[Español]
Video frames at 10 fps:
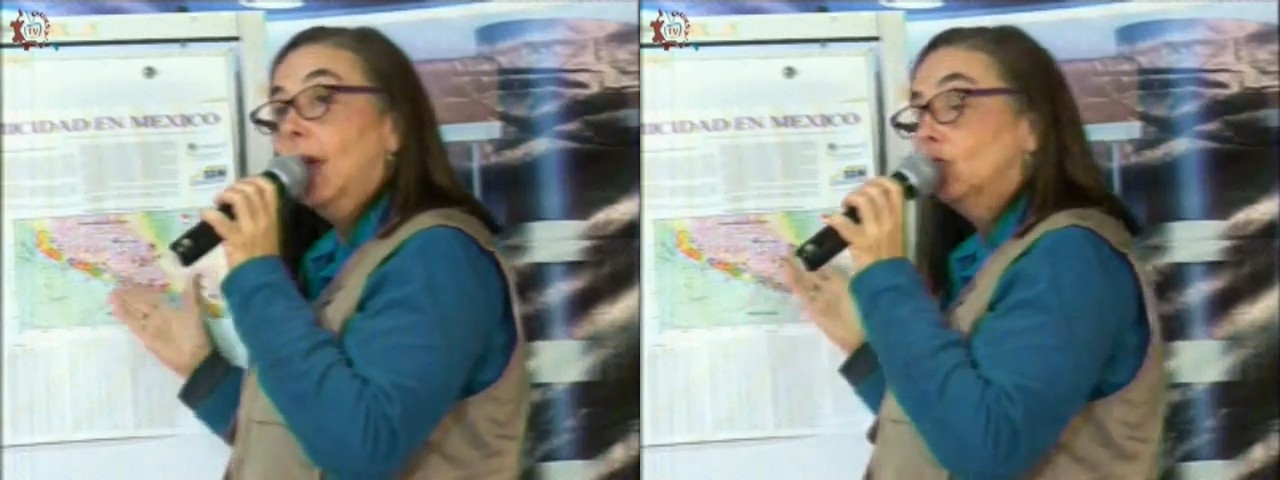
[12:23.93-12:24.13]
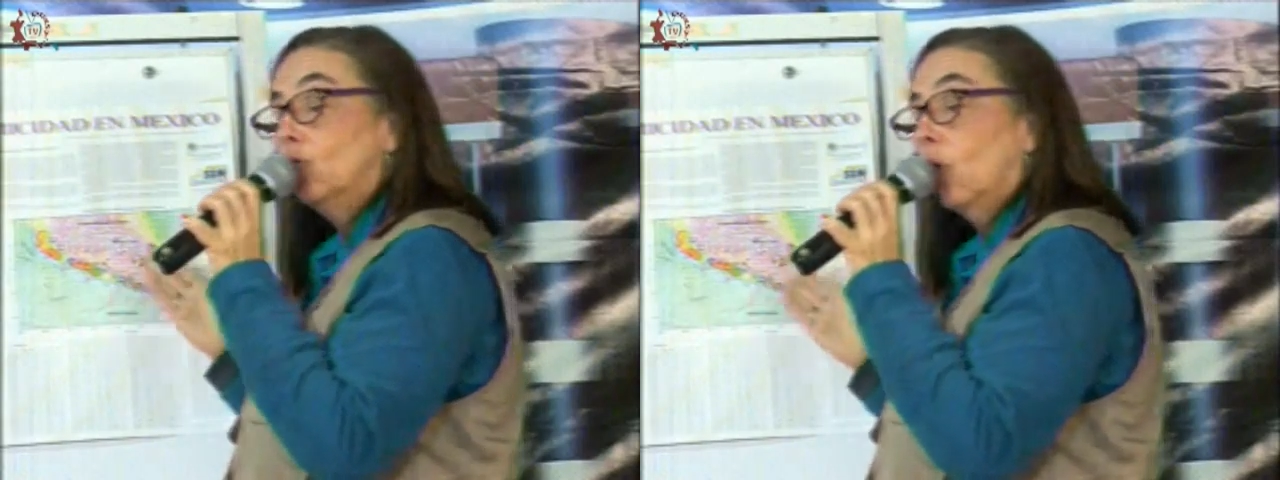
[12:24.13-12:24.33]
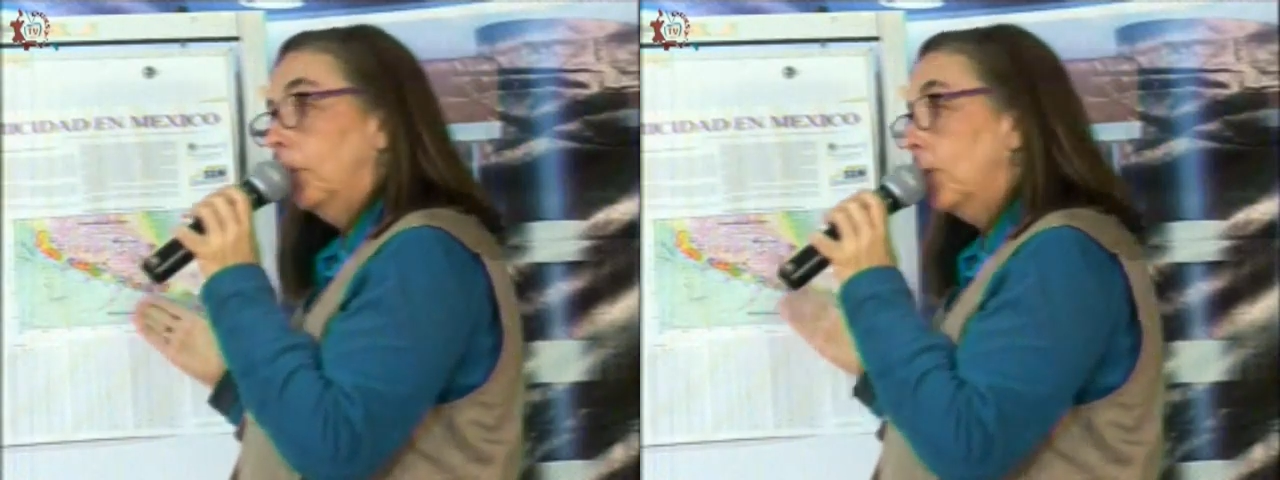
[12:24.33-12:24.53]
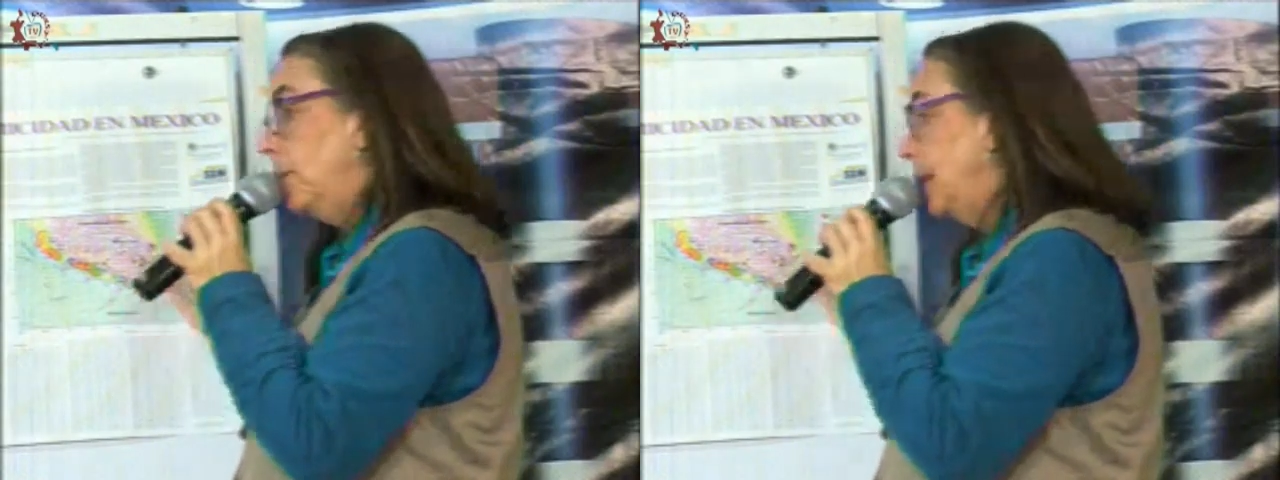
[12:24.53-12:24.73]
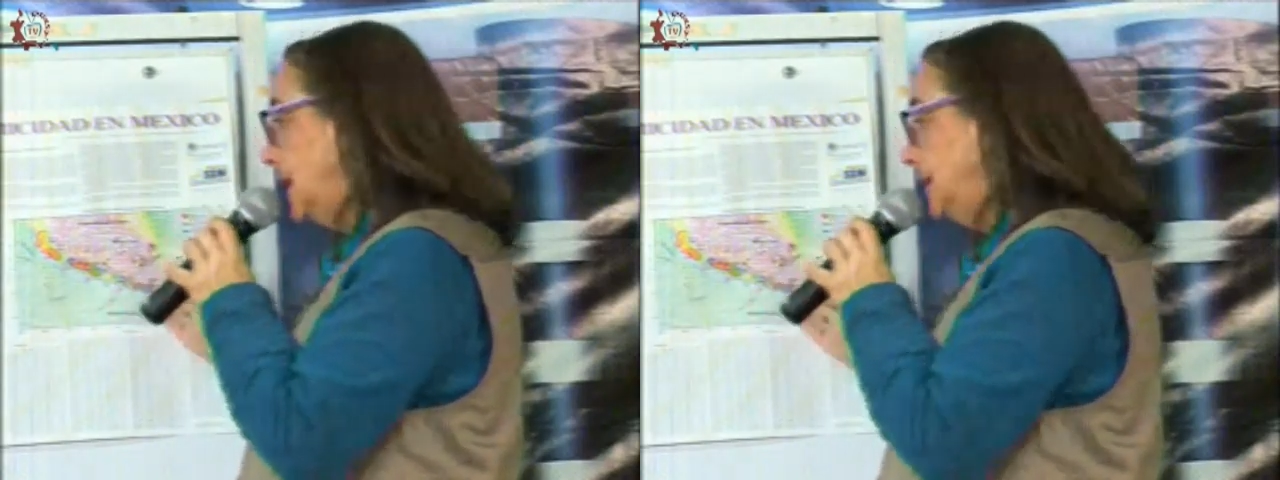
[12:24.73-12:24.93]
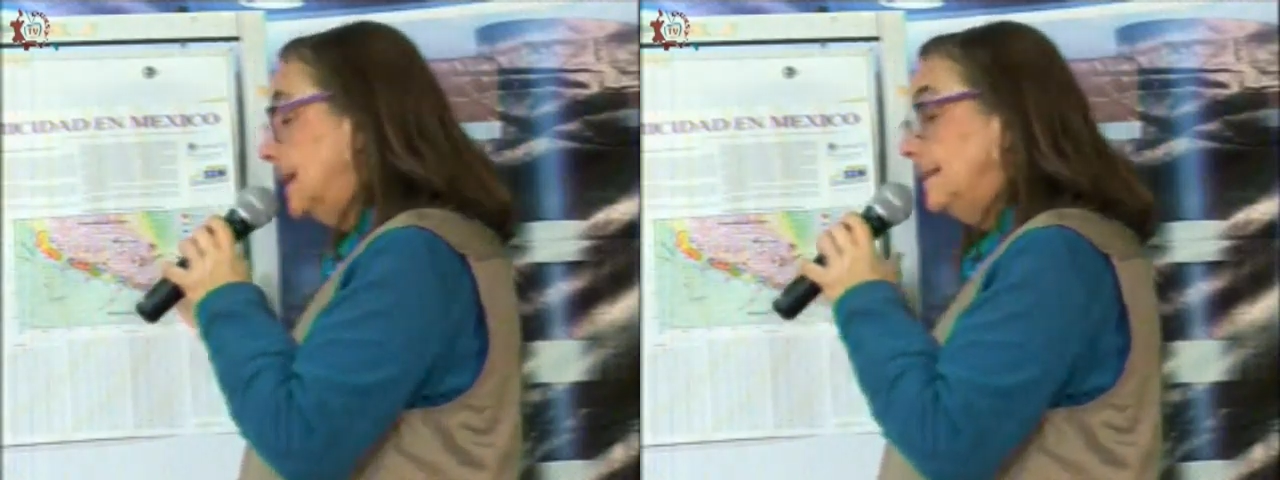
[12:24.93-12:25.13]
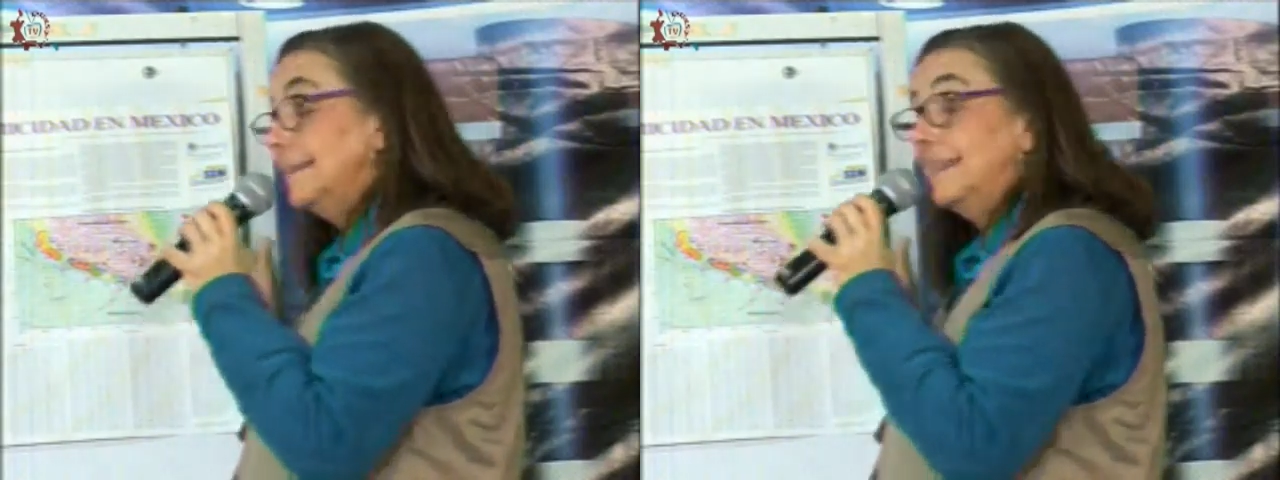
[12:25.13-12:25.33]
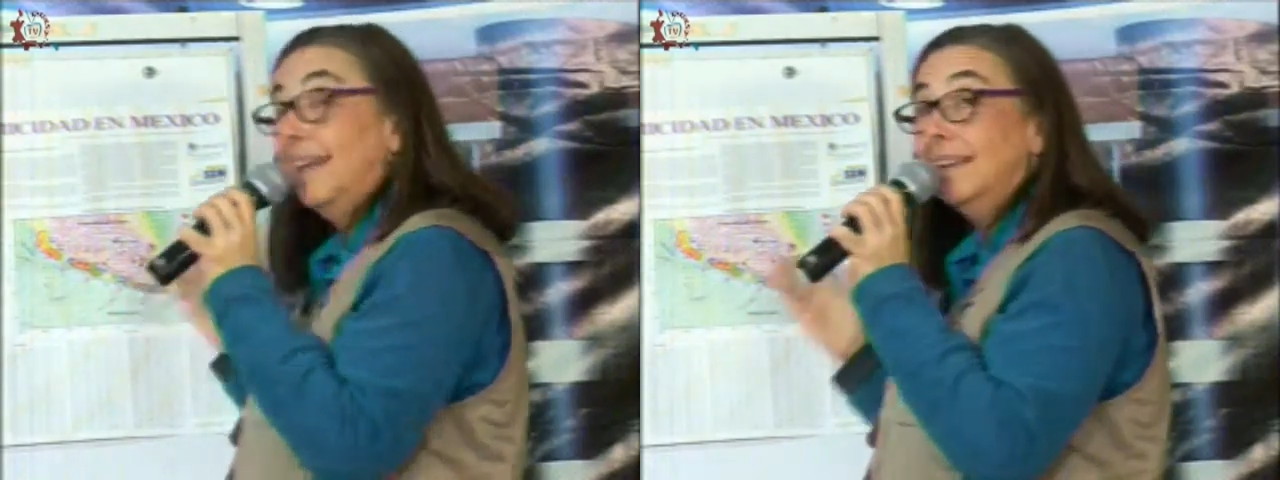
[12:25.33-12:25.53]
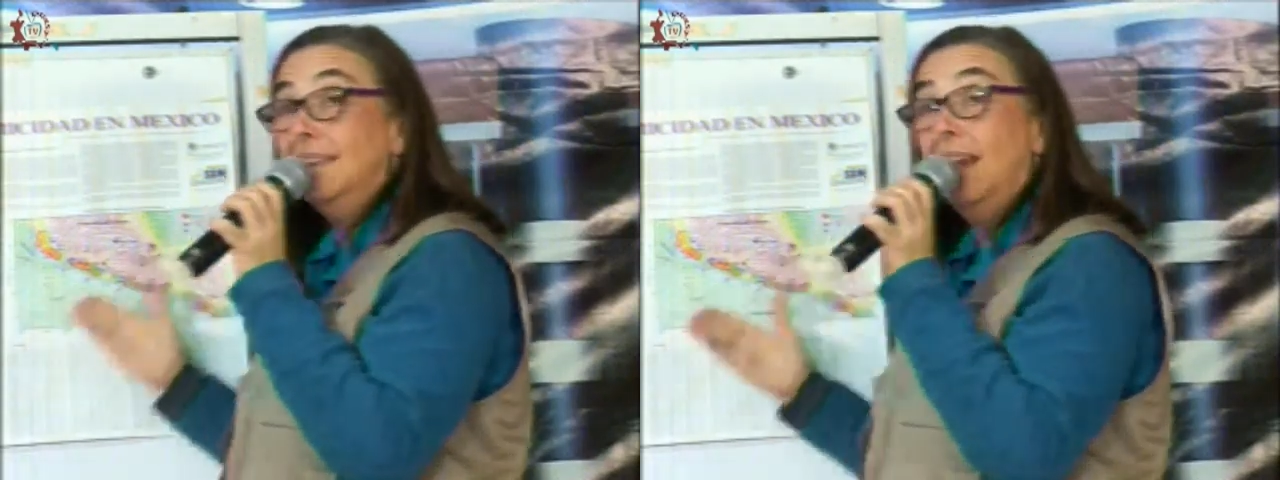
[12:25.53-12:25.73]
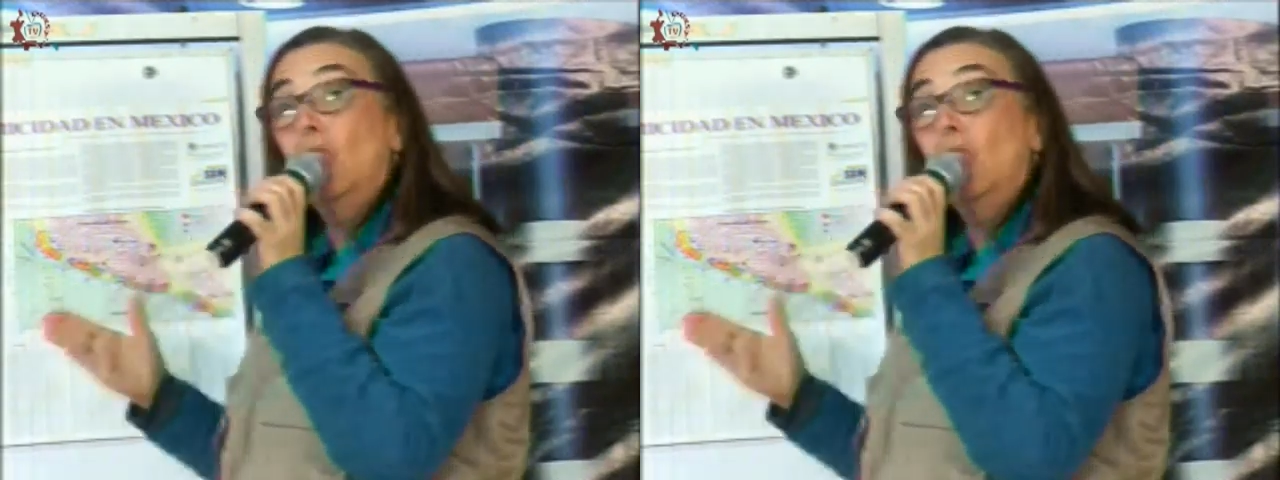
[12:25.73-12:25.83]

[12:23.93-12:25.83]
son provenientes desde